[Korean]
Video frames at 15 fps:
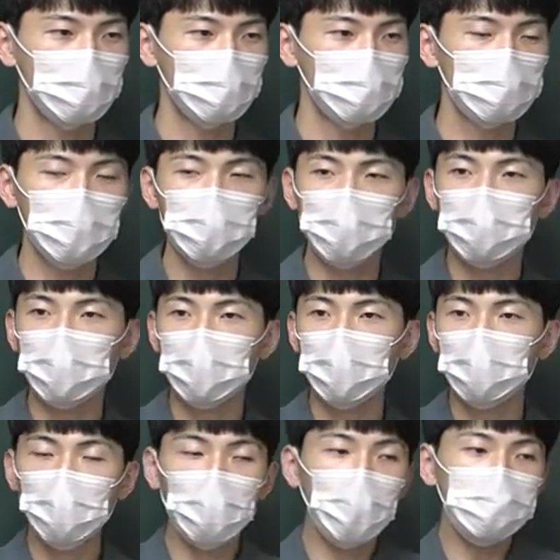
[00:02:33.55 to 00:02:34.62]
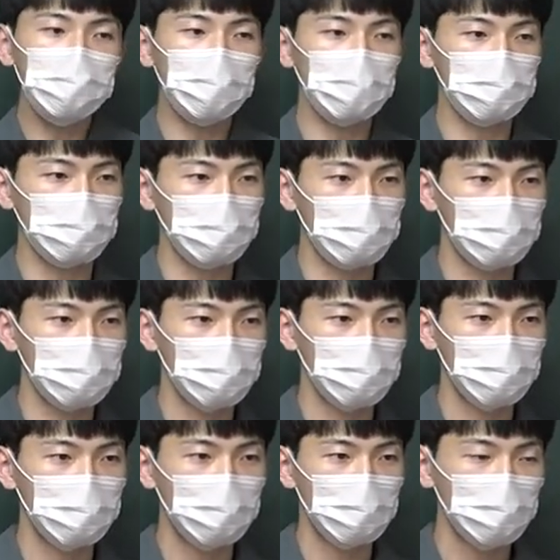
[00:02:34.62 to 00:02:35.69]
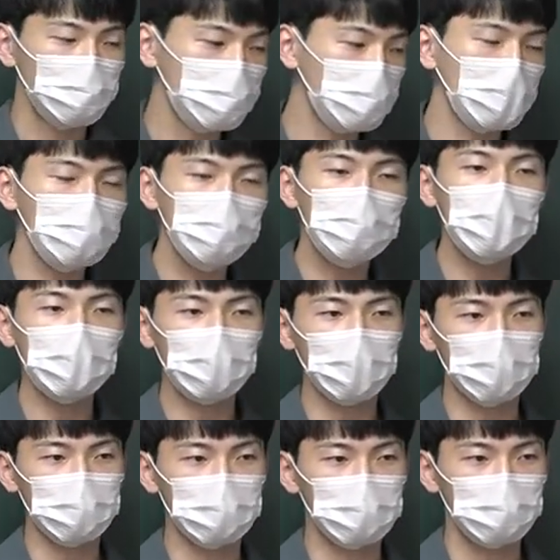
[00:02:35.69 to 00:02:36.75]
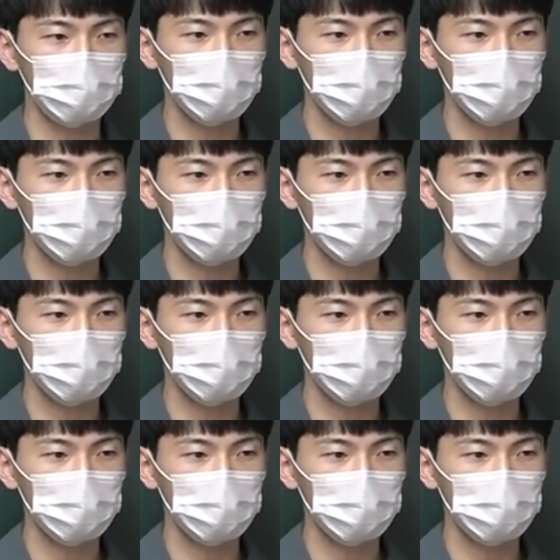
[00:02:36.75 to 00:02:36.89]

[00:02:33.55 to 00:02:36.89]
물리면 어떻게 해요? 못 벗어나는 거예요. 문제에 물린 거예요, 지금.